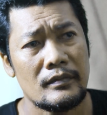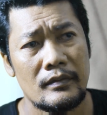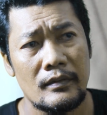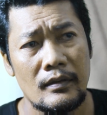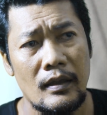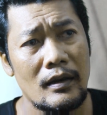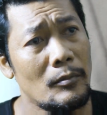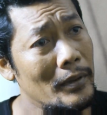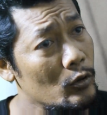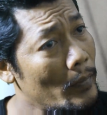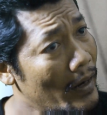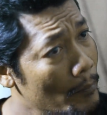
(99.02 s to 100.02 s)
Andin itu
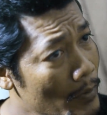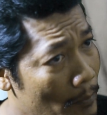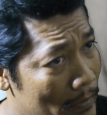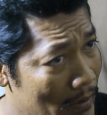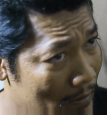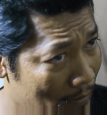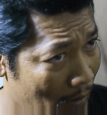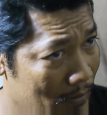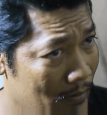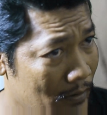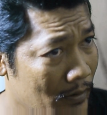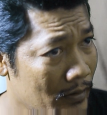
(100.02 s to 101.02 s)
sampai
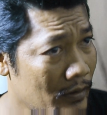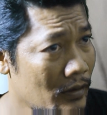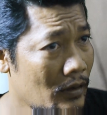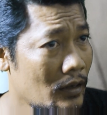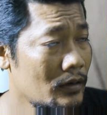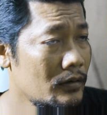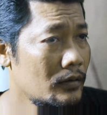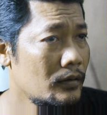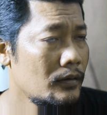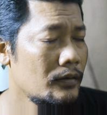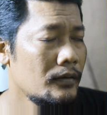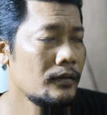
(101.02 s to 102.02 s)
pingsan. Andin
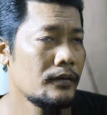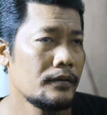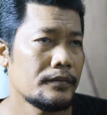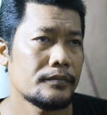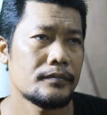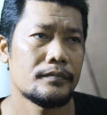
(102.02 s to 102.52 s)
lagi, Andin lagi